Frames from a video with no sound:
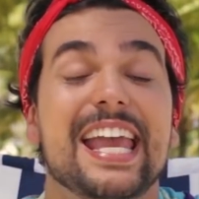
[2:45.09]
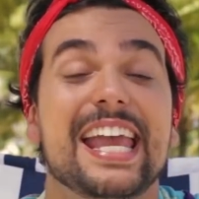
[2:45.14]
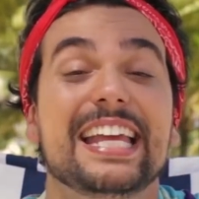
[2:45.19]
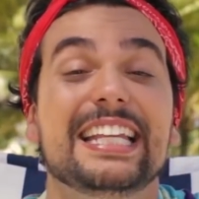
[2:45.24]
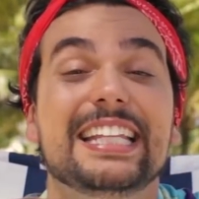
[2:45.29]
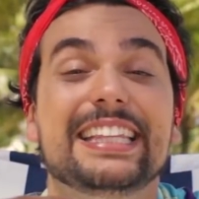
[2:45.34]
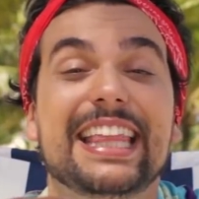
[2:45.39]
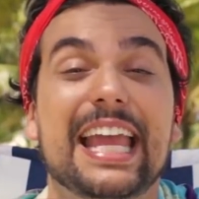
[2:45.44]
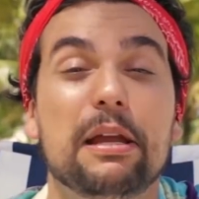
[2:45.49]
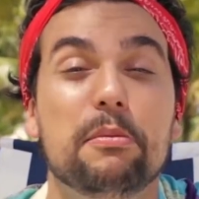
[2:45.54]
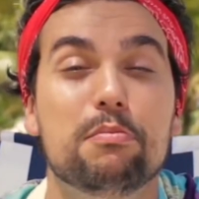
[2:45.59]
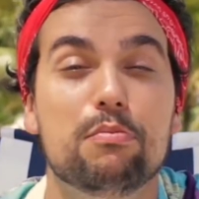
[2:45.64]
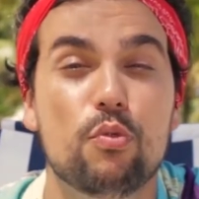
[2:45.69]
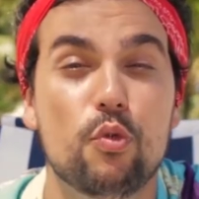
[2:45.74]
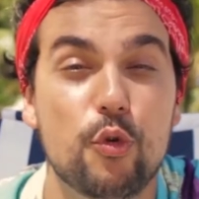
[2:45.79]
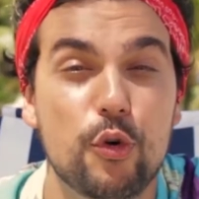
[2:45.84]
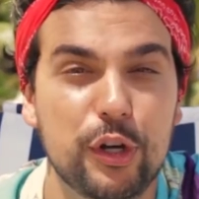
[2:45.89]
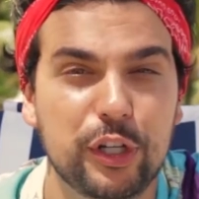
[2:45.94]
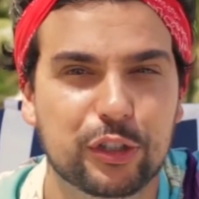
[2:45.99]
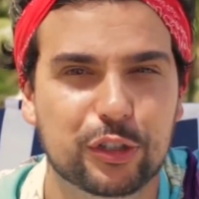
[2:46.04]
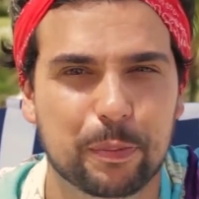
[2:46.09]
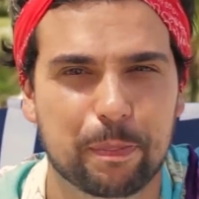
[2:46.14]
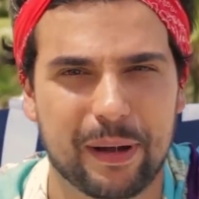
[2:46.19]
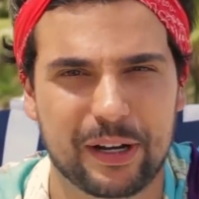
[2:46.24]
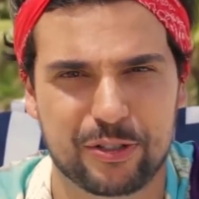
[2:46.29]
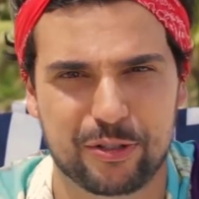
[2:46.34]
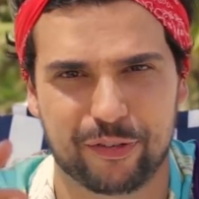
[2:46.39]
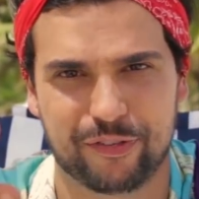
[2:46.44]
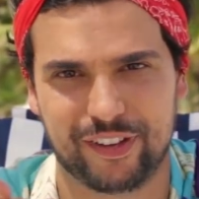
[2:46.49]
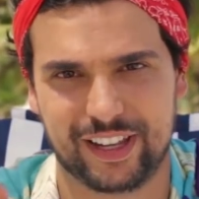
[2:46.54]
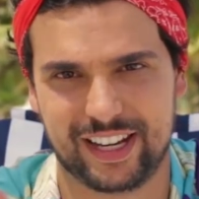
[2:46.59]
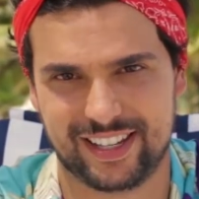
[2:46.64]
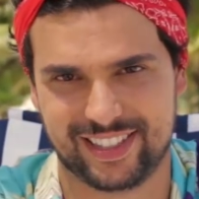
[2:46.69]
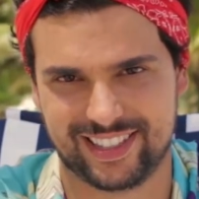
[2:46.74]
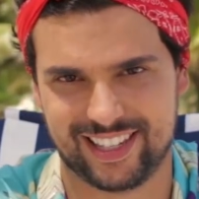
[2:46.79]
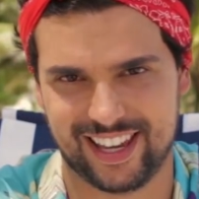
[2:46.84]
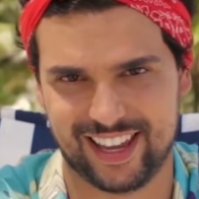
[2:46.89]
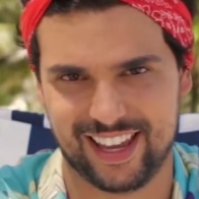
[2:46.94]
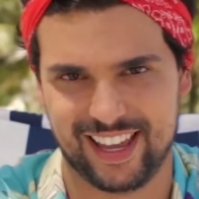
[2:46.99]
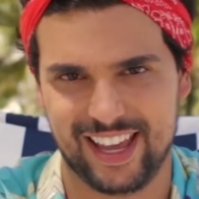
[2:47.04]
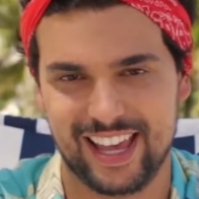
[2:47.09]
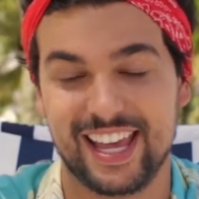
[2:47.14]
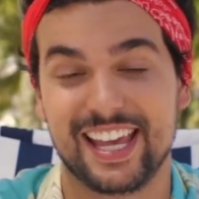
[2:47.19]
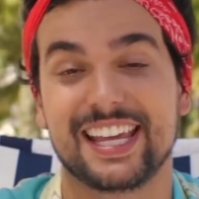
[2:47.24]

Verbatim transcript: ele tem muito para te oferecer.